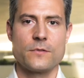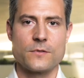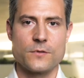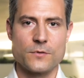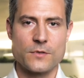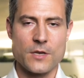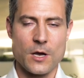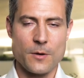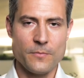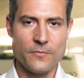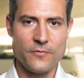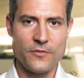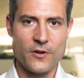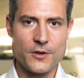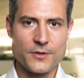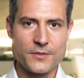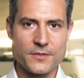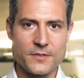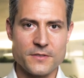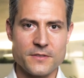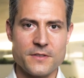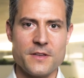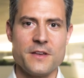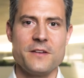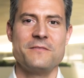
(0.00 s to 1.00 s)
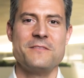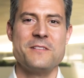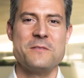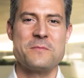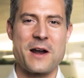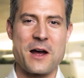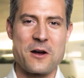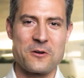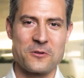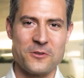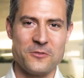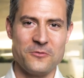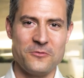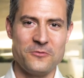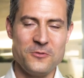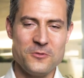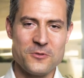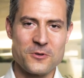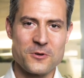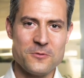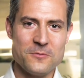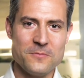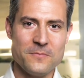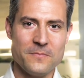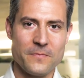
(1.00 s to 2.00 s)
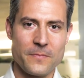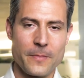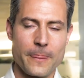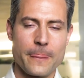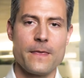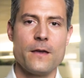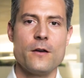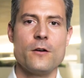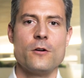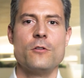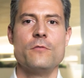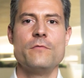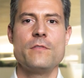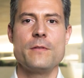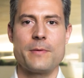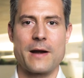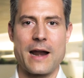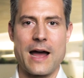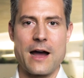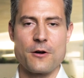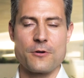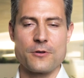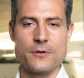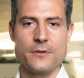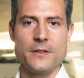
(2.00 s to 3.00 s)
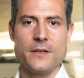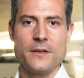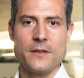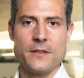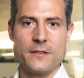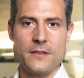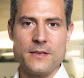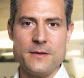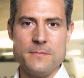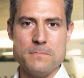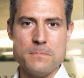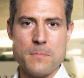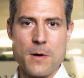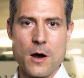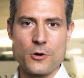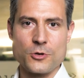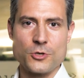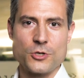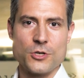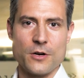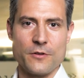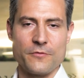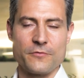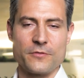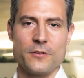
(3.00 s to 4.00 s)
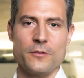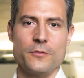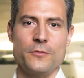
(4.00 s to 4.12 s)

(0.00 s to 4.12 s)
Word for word: Zusammenfassend, wir brauchen die Führung, und wir brauchen die Mannschaft.